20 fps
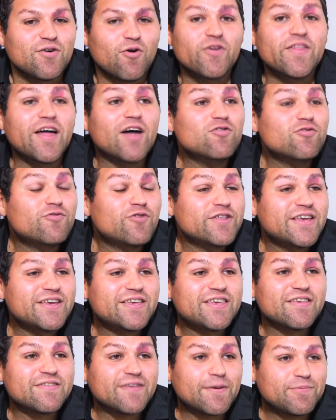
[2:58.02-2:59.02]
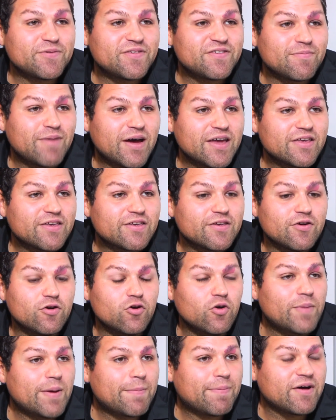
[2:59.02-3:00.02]
On a un nouveau-né qui est Bike.
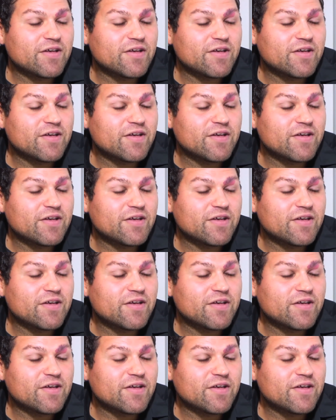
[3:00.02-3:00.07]
le même